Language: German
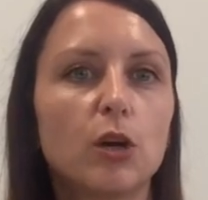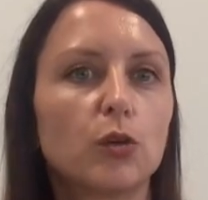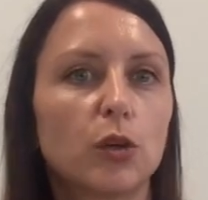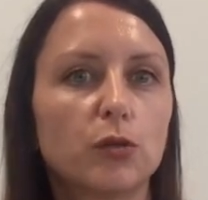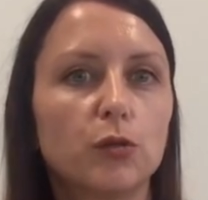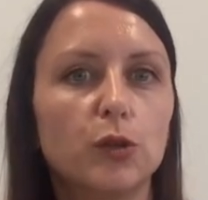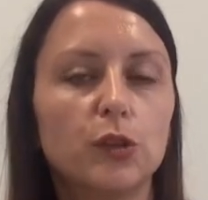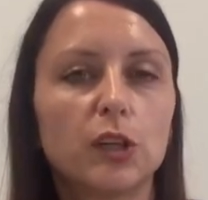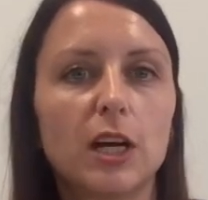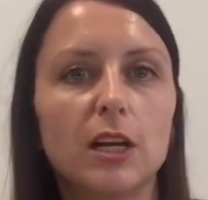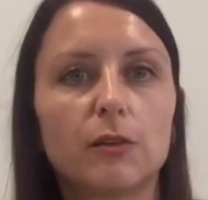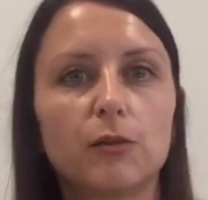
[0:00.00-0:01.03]
Dort füllen Sie
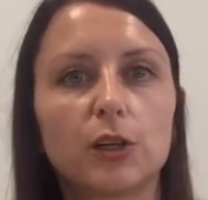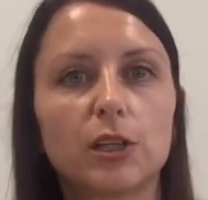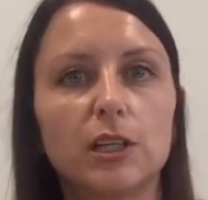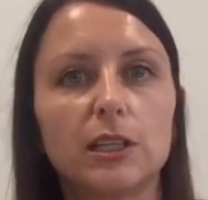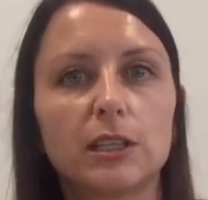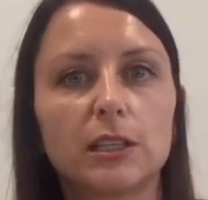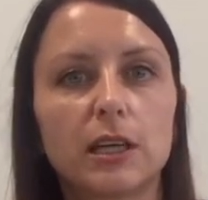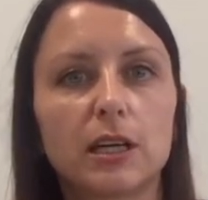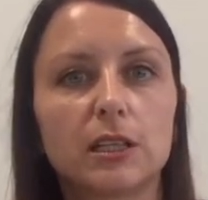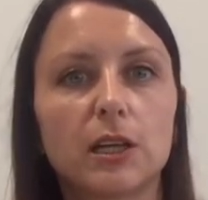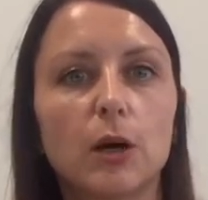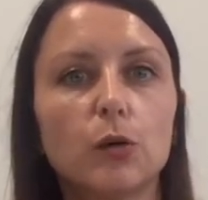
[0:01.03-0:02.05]
alle erforderlichen
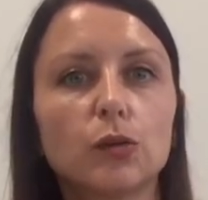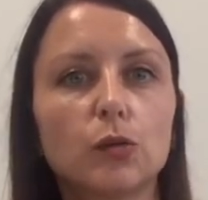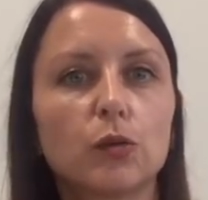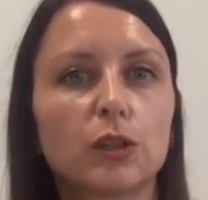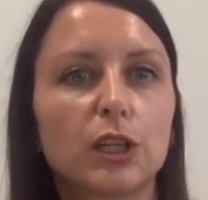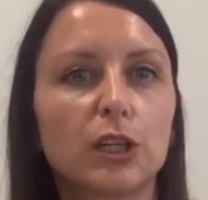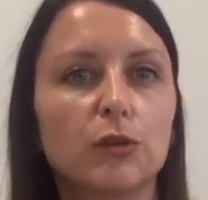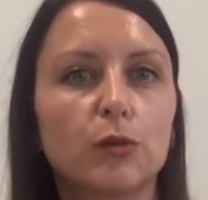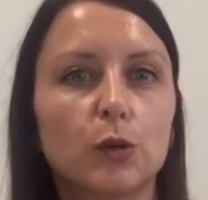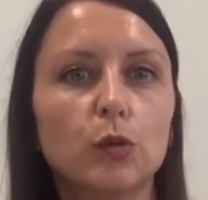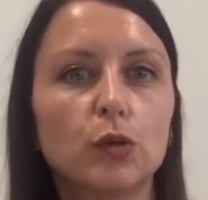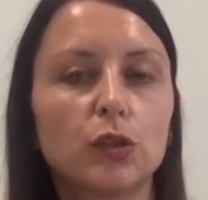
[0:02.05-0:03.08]
Daten aus und kriegen
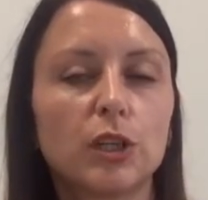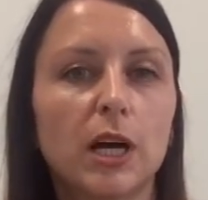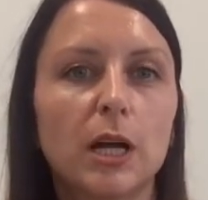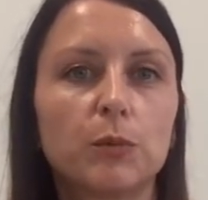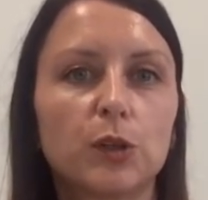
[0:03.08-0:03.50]
von uns innerhalb